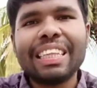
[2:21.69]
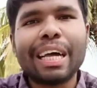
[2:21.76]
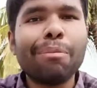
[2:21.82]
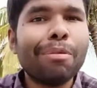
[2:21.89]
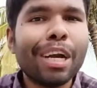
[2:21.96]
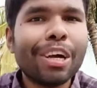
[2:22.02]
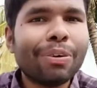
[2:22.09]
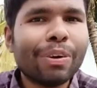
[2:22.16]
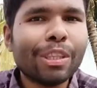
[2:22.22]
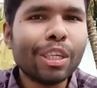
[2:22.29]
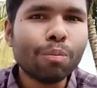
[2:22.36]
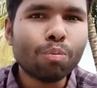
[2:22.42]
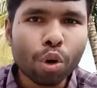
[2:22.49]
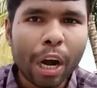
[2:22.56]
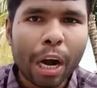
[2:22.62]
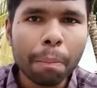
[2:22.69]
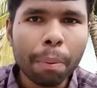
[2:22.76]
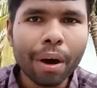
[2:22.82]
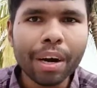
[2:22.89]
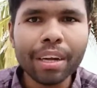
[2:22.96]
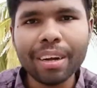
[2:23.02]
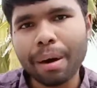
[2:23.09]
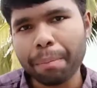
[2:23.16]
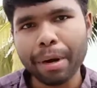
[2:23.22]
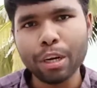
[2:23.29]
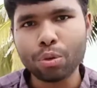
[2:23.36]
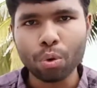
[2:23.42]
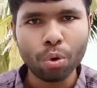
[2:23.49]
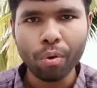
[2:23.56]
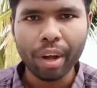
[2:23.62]
தமிழில் வந்து முரண்பாடு அப்படின்னு
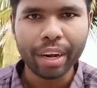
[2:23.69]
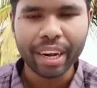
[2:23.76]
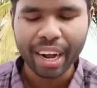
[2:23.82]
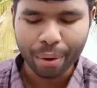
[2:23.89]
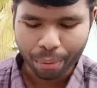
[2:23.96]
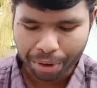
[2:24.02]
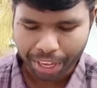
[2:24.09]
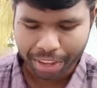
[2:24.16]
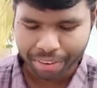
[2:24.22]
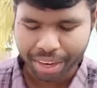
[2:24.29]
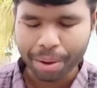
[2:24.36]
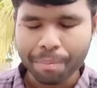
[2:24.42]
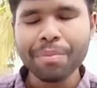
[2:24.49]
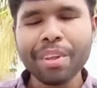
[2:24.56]
சொல்லுவாங்க ஓகேவா